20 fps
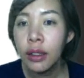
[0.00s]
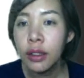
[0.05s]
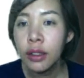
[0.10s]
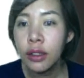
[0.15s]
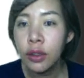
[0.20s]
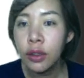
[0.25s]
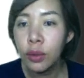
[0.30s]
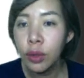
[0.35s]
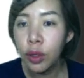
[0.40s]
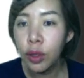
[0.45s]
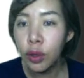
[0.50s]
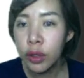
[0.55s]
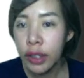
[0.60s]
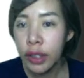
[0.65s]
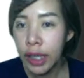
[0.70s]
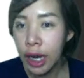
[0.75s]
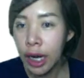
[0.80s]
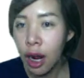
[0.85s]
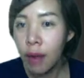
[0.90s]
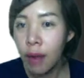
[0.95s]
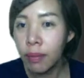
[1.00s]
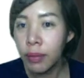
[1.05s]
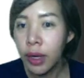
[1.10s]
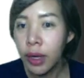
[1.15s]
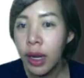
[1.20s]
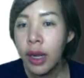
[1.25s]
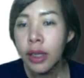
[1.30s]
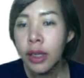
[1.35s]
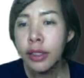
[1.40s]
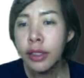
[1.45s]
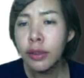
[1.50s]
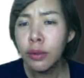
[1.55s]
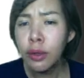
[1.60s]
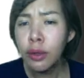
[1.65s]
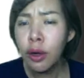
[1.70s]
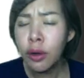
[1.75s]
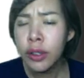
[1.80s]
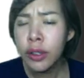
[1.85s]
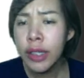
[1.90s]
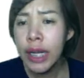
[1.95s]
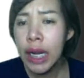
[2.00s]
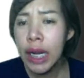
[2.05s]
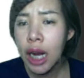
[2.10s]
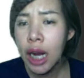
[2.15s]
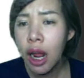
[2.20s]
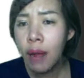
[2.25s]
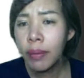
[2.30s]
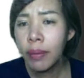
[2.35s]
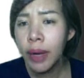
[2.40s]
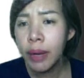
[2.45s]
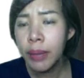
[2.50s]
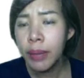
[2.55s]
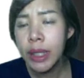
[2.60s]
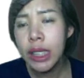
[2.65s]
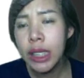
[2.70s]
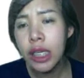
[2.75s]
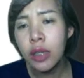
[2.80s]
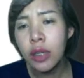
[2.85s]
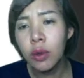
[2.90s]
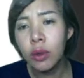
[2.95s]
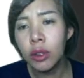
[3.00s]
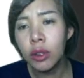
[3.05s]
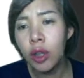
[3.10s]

ซูโดซีลอมซูโดซีลอมเนี่ยมันจะอยู่